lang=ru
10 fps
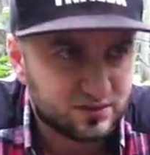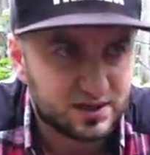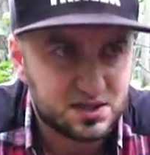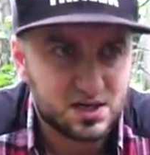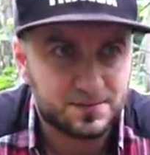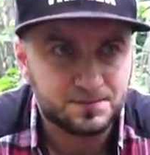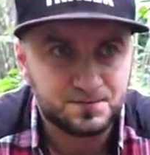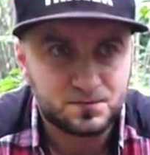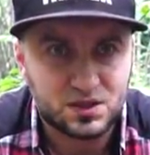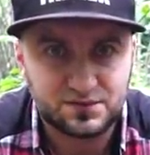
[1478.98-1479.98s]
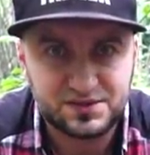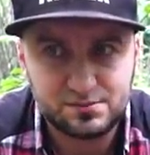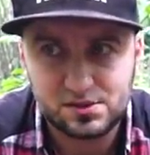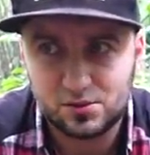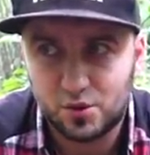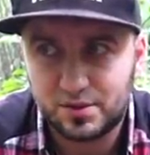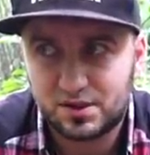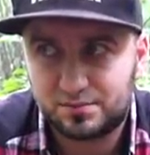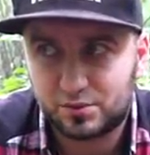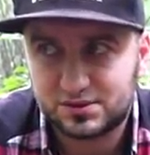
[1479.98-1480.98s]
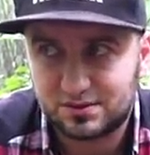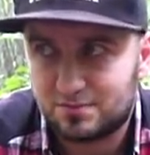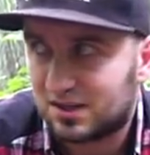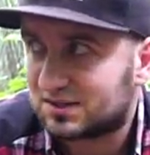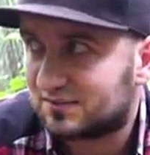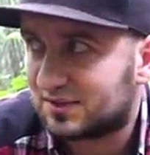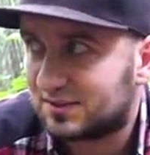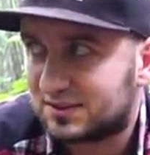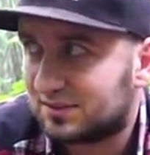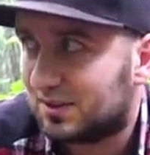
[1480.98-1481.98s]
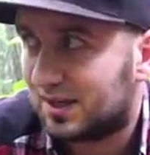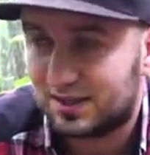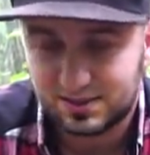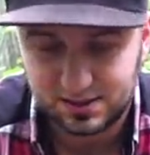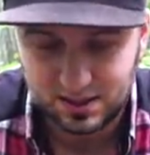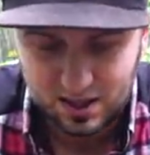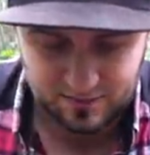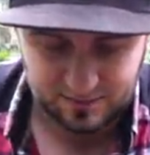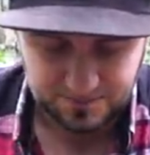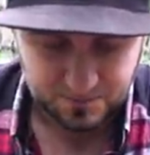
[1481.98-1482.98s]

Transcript: 2-3, там всем селом их просто массово истребляли этих раков.